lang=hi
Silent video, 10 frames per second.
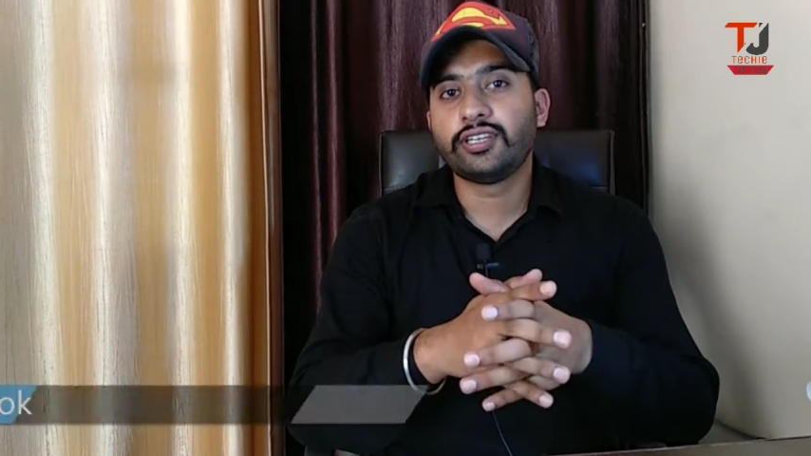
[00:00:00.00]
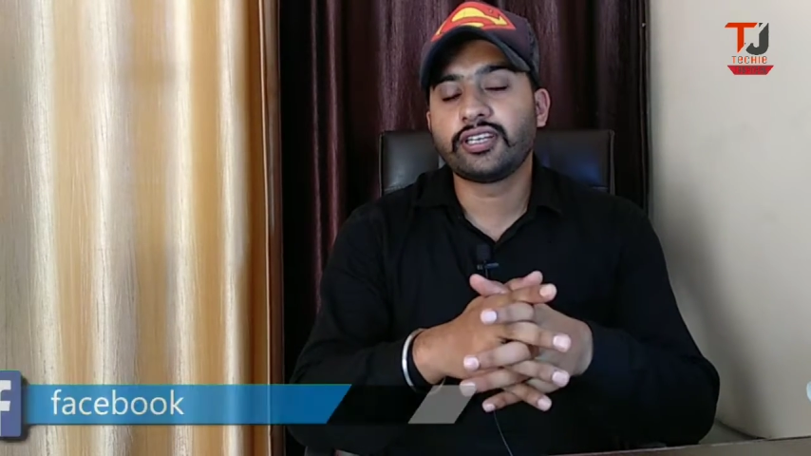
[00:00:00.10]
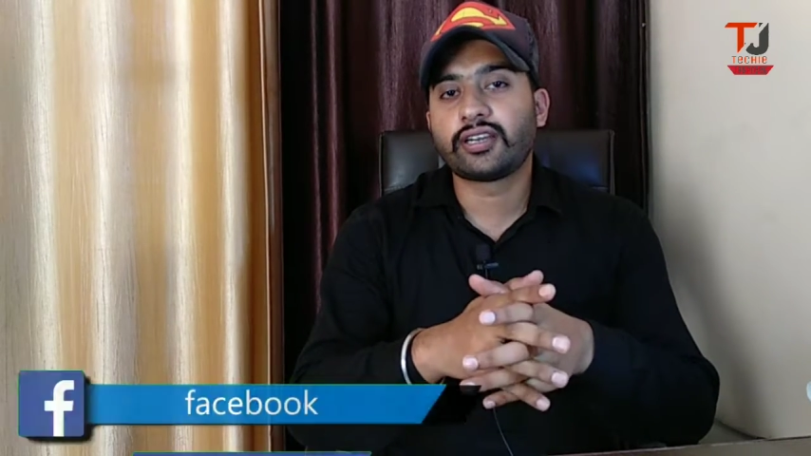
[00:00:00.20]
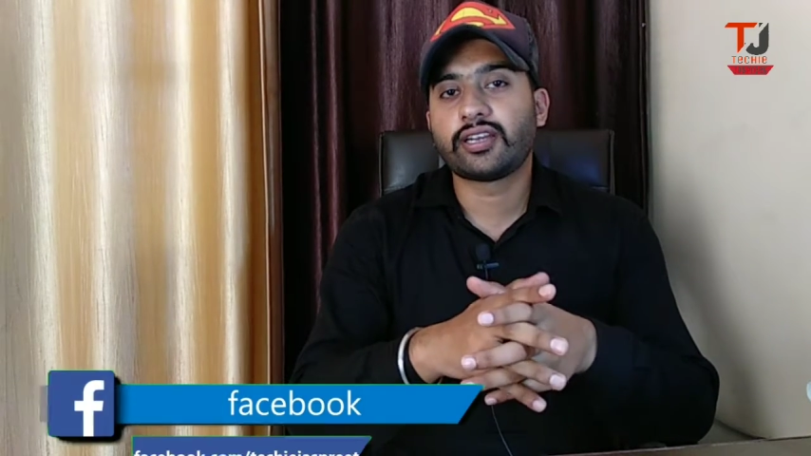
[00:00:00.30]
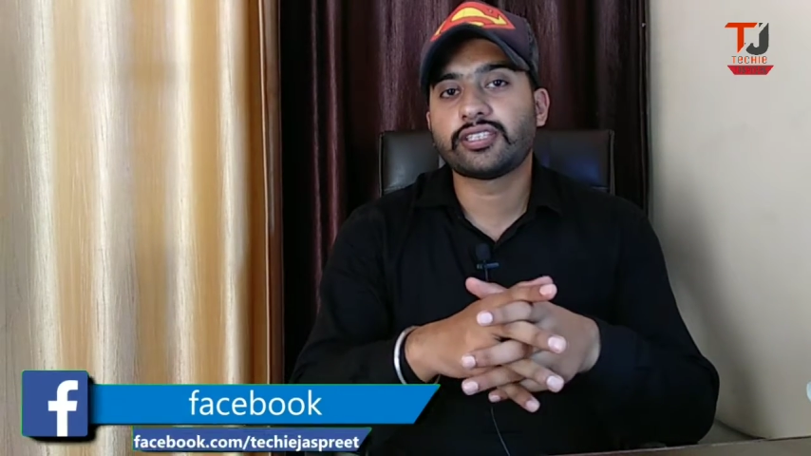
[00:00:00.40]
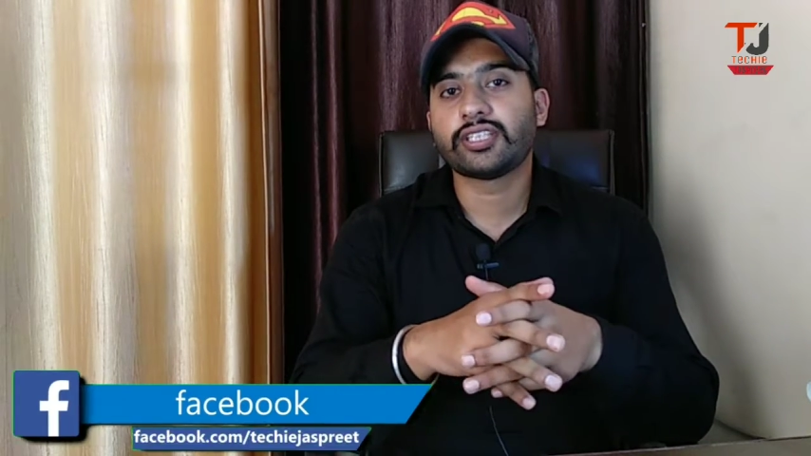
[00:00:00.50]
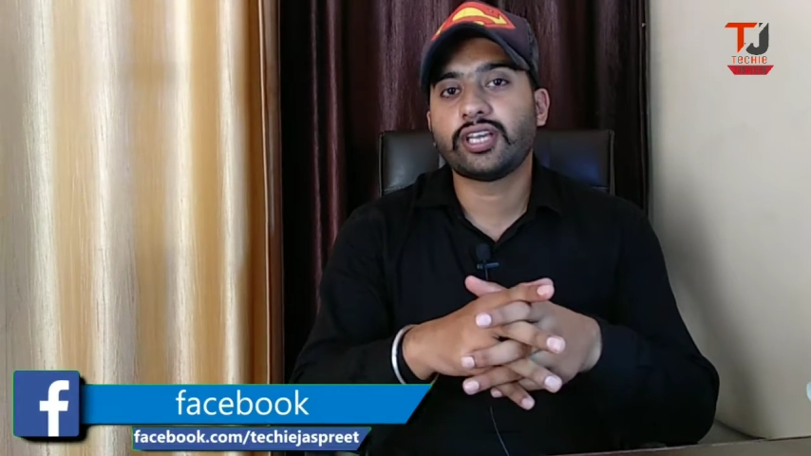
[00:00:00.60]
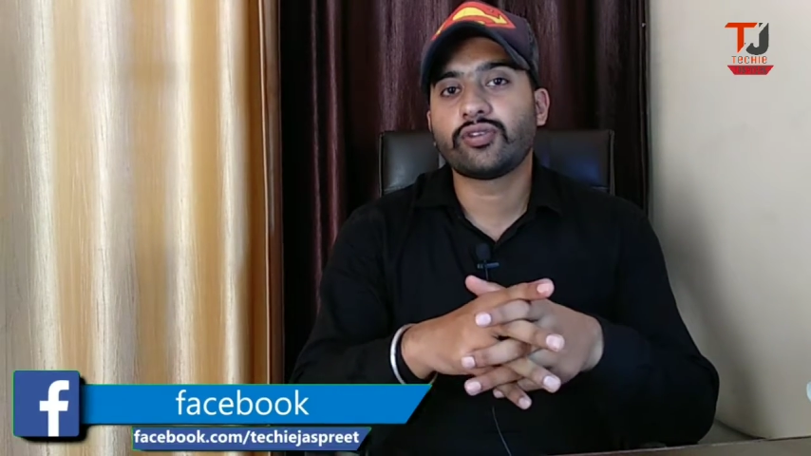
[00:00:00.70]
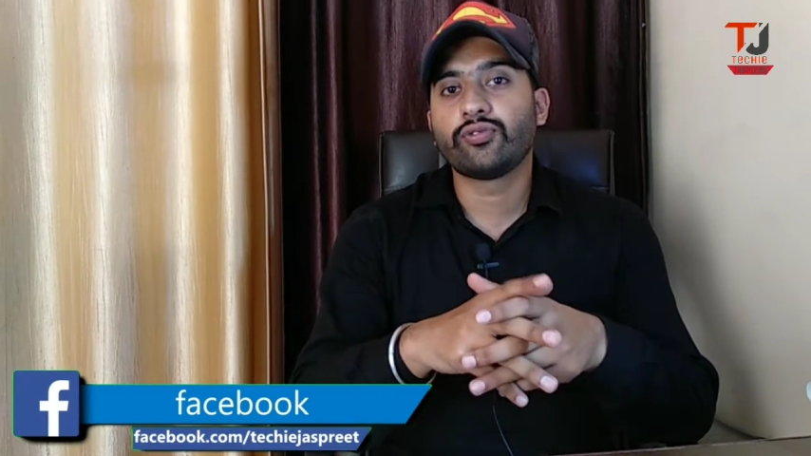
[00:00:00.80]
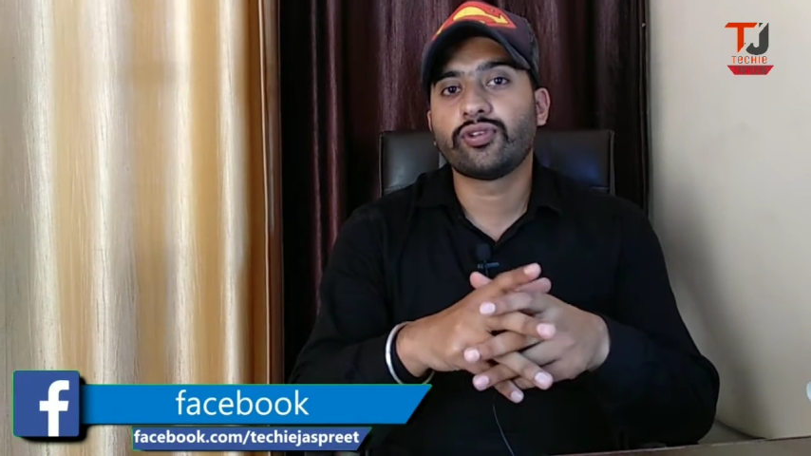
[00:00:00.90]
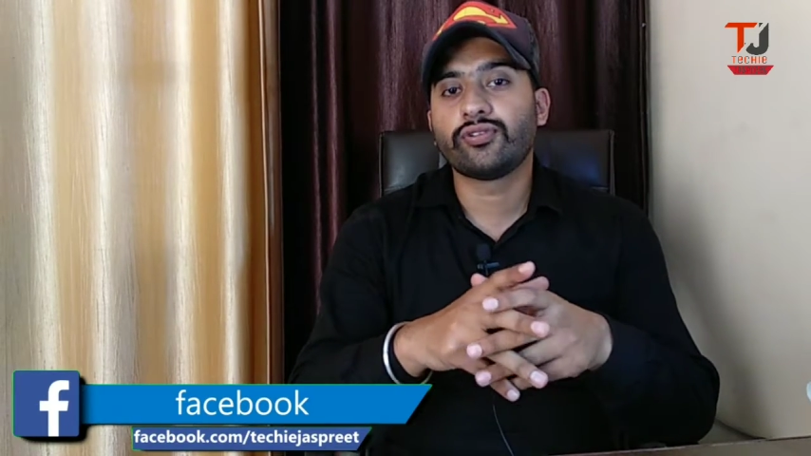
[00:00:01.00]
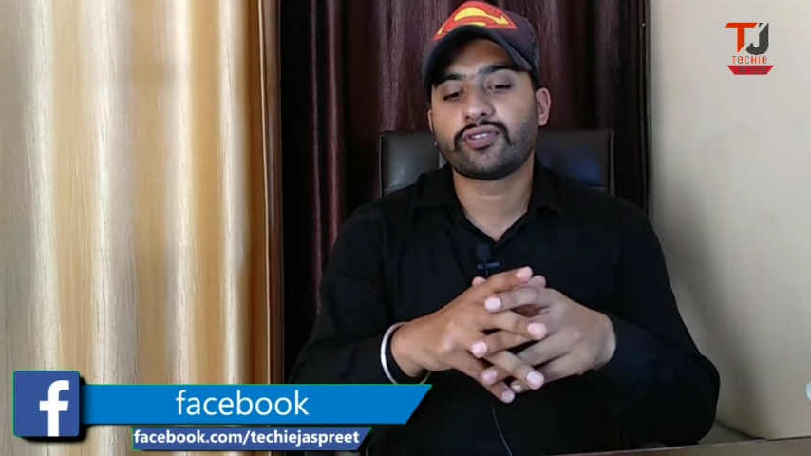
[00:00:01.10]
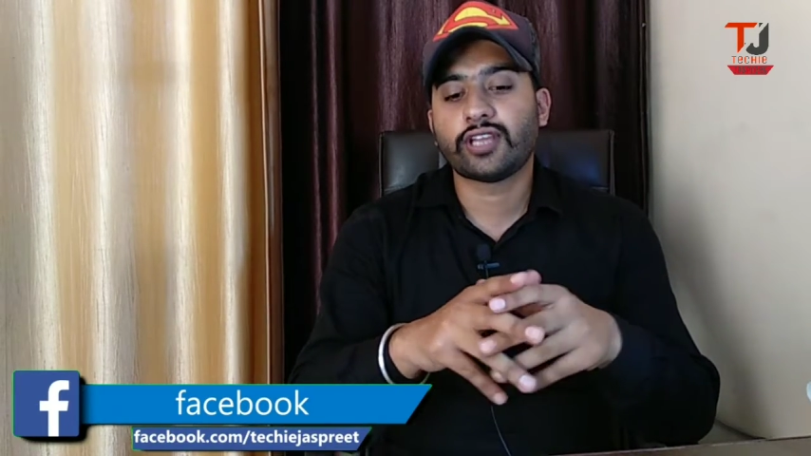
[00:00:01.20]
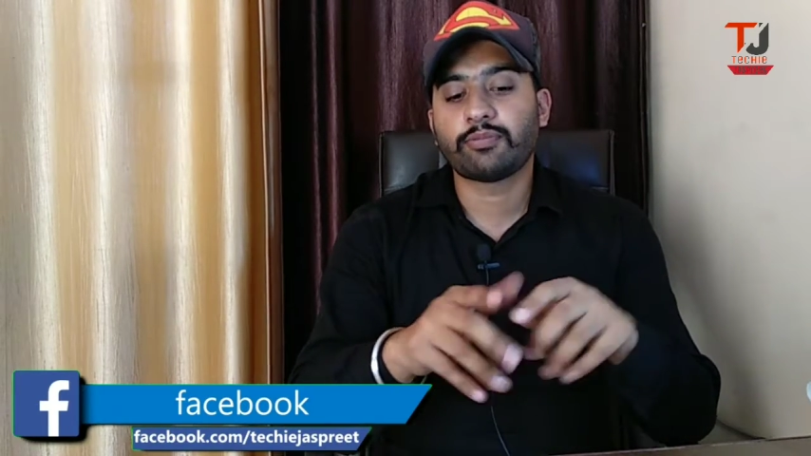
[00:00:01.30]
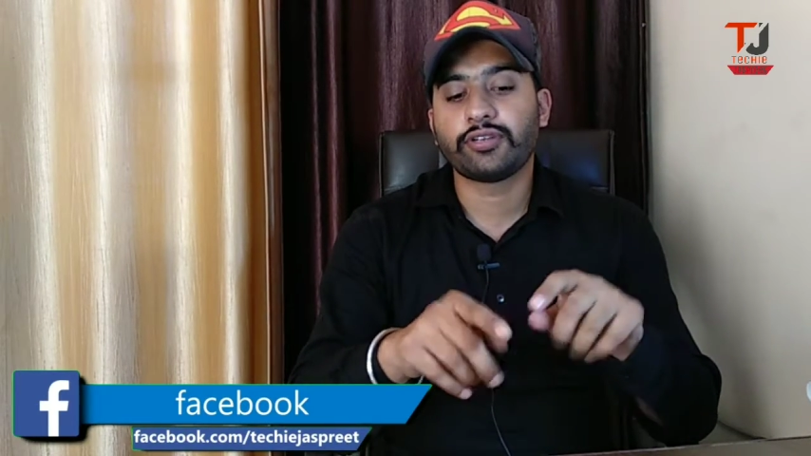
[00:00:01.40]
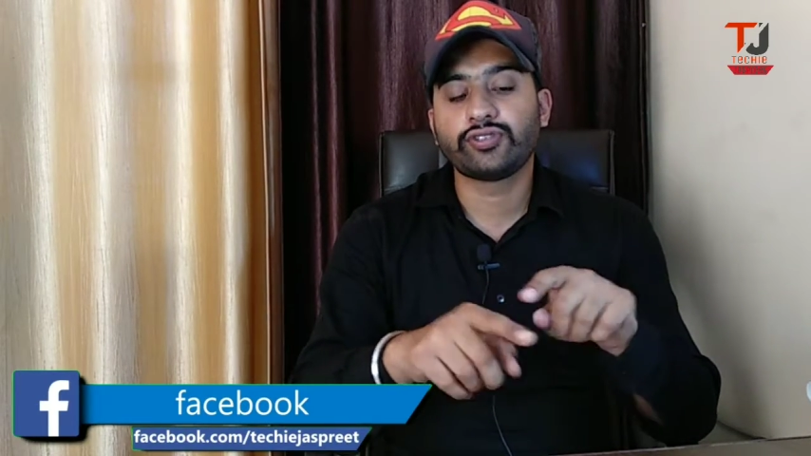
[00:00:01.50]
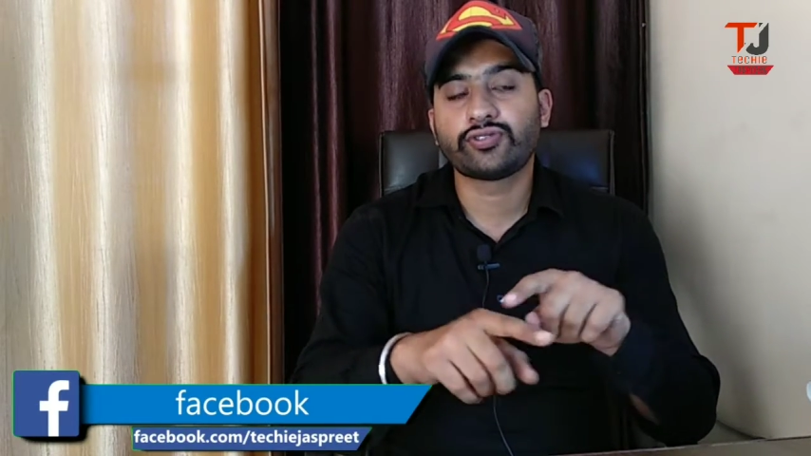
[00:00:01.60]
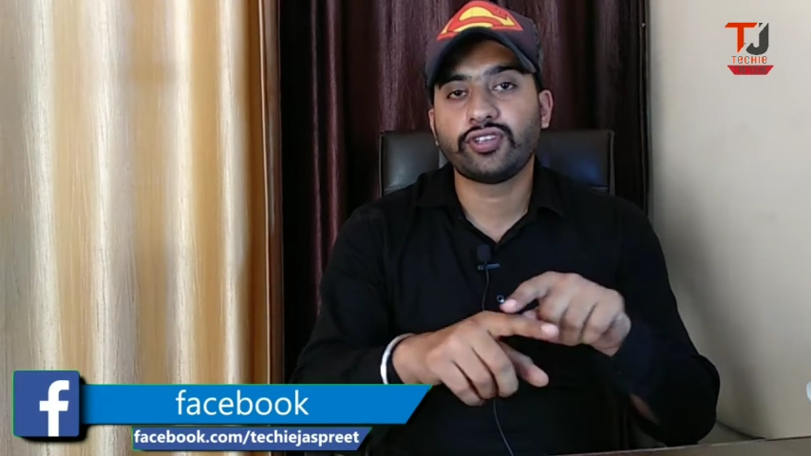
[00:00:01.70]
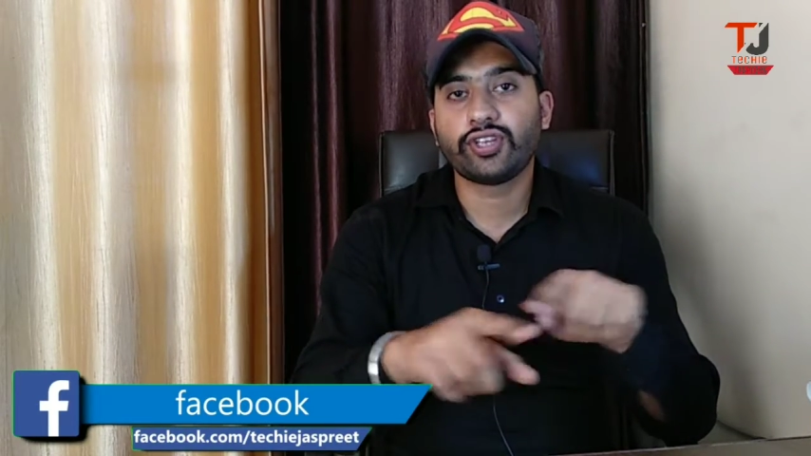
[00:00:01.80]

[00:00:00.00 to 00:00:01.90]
भी नहीं करना चाहिए क्योंकि उससे आपकी जो